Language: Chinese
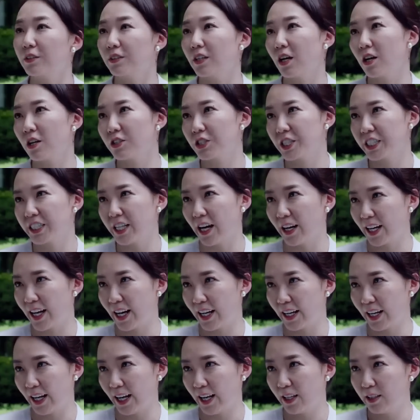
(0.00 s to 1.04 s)
我倒是
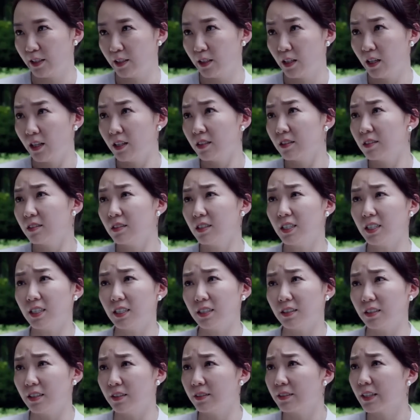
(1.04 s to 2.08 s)
想看看
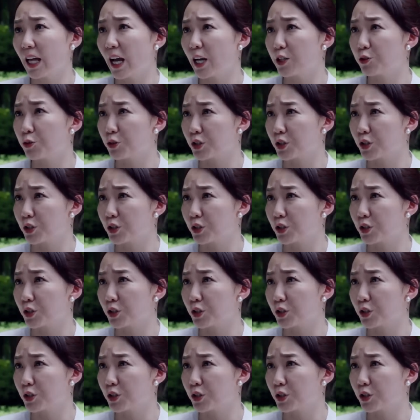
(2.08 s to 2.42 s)
你能